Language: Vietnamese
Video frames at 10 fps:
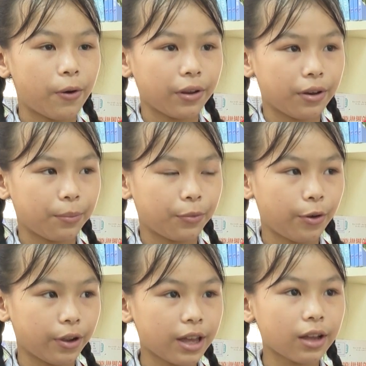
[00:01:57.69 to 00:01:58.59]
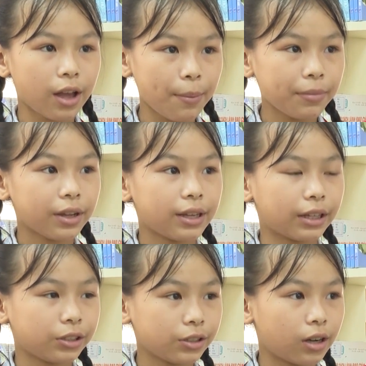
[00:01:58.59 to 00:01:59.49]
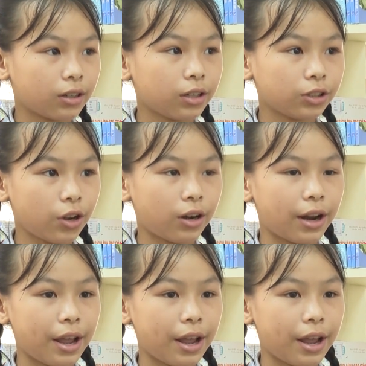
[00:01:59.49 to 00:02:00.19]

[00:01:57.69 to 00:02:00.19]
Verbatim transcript: Hội đồng đội các cấp, nhà trường lựa chọn